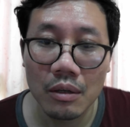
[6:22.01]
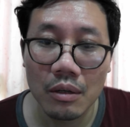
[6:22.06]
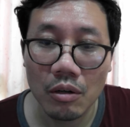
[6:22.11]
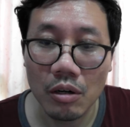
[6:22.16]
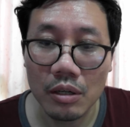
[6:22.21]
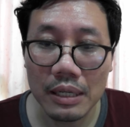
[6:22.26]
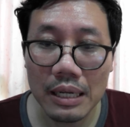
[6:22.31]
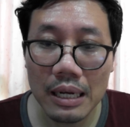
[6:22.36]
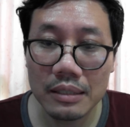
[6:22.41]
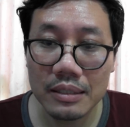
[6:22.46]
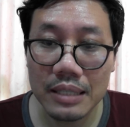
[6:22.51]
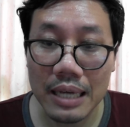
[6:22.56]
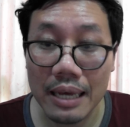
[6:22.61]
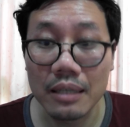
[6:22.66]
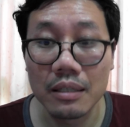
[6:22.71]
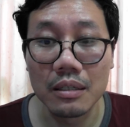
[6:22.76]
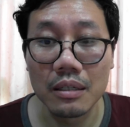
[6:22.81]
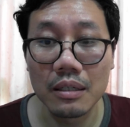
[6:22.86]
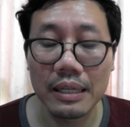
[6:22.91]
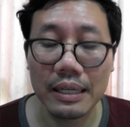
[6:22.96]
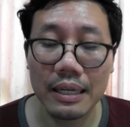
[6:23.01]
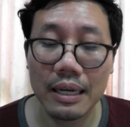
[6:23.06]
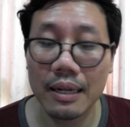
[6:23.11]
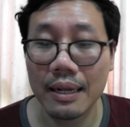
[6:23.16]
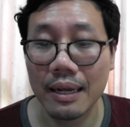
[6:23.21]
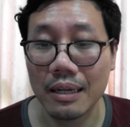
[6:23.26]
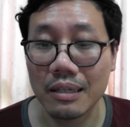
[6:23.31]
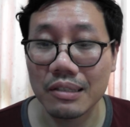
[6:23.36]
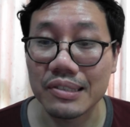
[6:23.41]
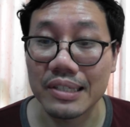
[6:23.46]
ค่อนข้างใช้เยอะในการ
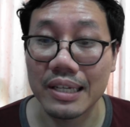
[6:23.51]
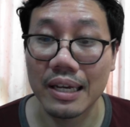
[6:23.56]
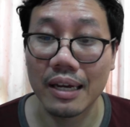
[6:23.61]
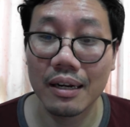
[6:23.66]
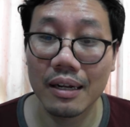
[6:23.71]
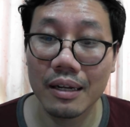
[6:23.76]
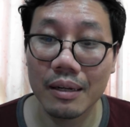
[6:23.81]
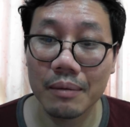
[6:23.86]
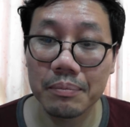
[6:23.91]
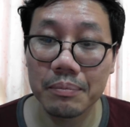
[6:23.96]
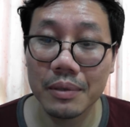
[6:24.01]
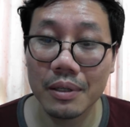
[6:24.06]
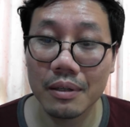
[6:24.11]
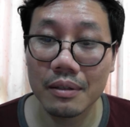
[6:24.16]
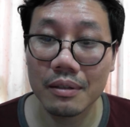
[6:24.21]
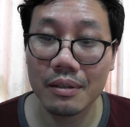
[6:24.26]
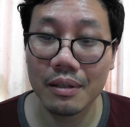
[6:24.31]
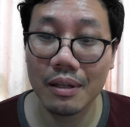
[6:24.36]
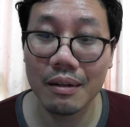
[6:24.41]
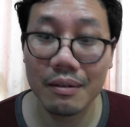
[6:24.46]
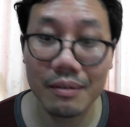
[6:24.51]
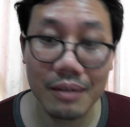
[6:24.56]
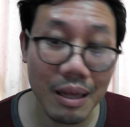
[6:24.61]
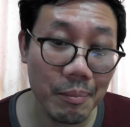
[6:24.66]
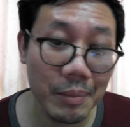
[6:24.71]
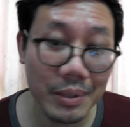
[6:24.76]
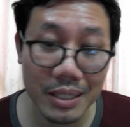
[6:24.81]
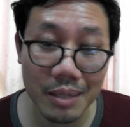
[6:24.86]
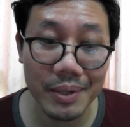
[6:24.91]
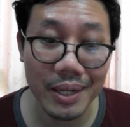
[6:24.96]
หาเสียงนะครับถ้าถ้าถ้า
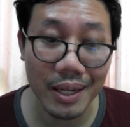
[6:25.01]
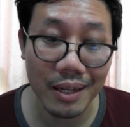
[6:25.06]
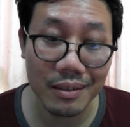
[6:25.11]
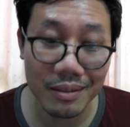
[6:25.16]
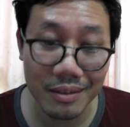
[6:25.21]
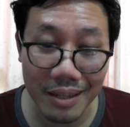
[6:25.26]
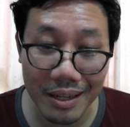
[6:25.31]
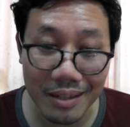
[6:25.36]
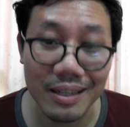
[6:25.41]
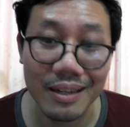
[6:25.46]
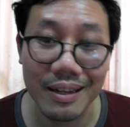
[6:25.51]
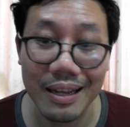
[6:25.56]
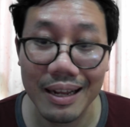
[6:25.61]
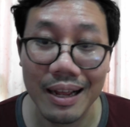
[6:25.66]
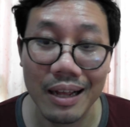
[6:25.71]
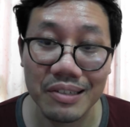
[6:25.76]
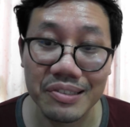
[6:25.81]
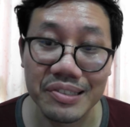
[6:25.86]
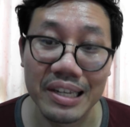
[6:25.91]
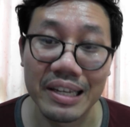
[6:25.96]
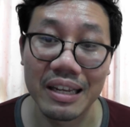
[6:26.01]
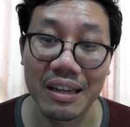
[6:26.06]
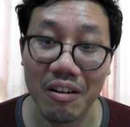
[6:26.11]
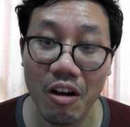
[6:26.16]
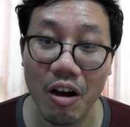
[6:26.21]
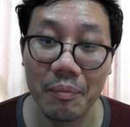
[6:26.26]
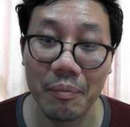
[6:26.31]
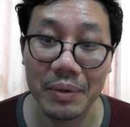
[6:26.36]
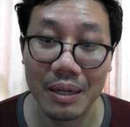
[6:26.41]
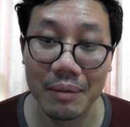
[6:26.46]
ไม่ใช่เป็นการเทคนิคการหาเสียงอีกร
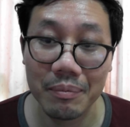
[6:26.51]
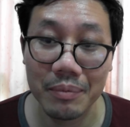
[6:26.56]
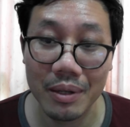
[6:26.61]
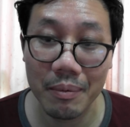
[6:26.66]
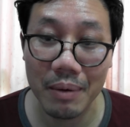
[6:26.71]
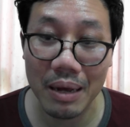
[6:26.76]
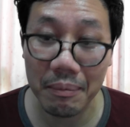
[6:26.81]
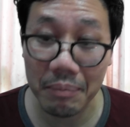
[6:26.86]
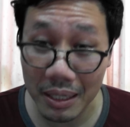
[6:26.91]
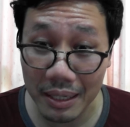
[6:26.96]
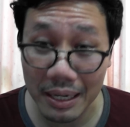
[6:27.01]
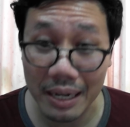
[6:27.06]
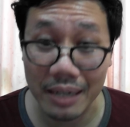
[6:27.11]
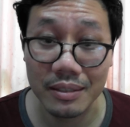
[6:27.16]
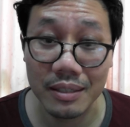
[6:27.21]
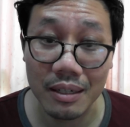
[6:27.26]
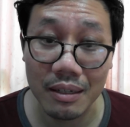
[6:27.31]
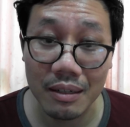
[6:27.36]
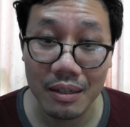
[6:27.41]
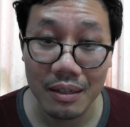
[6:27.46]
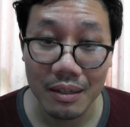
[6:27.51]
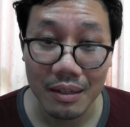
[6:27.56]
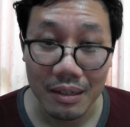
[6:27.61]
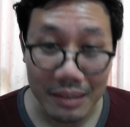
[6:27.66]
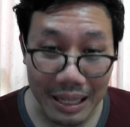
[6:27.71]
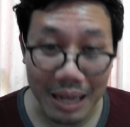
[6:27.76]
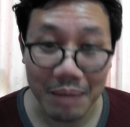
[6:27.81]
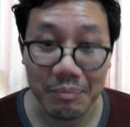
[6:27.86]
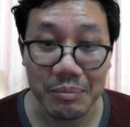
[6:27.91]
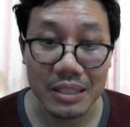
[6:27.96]
อบนะครับ ถ้าพรรคเพื่อไทยจะ
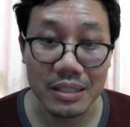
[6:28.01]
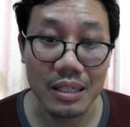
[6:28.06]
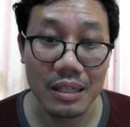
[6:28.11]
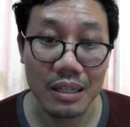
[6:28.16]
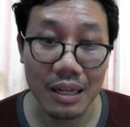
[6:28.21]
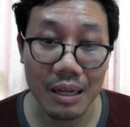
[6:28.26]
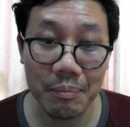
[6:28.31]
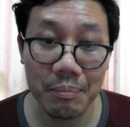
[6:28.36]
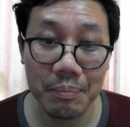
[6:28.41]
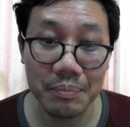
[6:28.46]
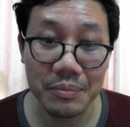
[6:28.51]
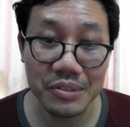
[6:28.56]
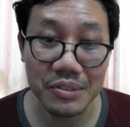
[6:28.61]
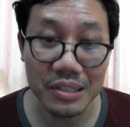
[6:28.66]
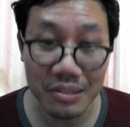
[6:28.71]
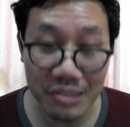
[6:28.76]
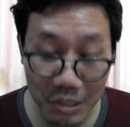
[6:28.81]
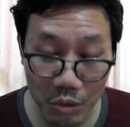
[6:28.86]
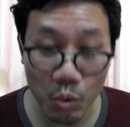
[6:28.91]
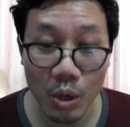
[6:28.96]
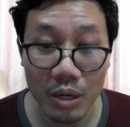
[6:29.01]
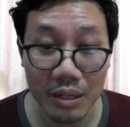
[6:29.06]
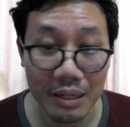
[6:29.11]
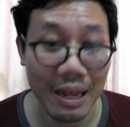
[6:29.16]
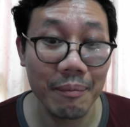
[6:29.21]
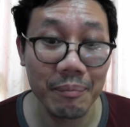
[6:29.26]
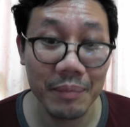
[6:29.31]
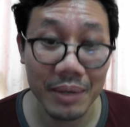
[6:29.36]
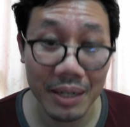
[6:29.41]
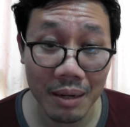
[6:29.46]
ทำจริงๆครับซึ่งซึ่งควร
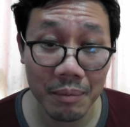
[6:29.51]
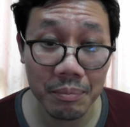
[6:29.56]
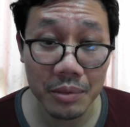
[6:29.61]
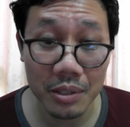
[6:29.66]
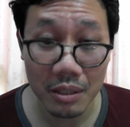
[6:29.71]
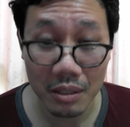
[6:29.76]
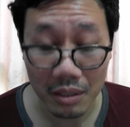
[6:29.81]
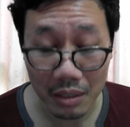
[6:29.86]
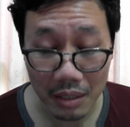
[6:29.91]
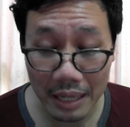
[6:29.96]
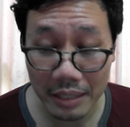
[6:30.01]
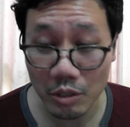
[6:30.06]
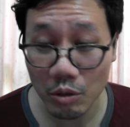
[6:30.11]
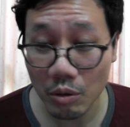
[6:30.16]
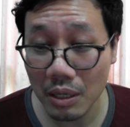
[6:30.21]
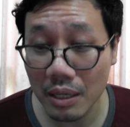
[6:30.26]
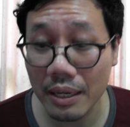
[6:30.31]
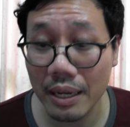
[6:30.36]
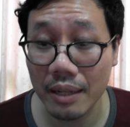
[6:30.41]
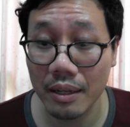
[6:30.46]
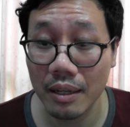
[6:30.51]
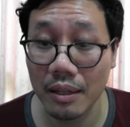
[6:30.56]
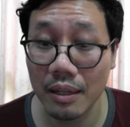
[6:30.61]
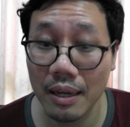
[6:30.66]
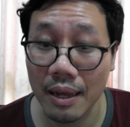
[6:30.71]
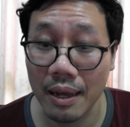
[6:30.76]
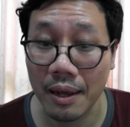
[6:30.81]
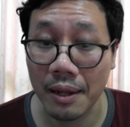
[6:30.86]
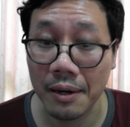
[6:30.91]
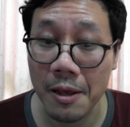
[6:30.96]
ทำนะครับการยกเลิกเกณฑ์ท
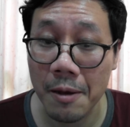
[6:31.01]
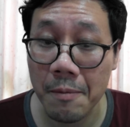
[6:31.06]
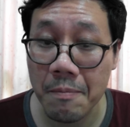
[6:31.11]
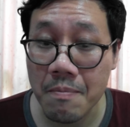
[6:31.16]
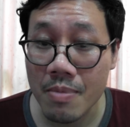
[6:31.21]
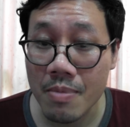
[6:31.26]
หารเนี่ย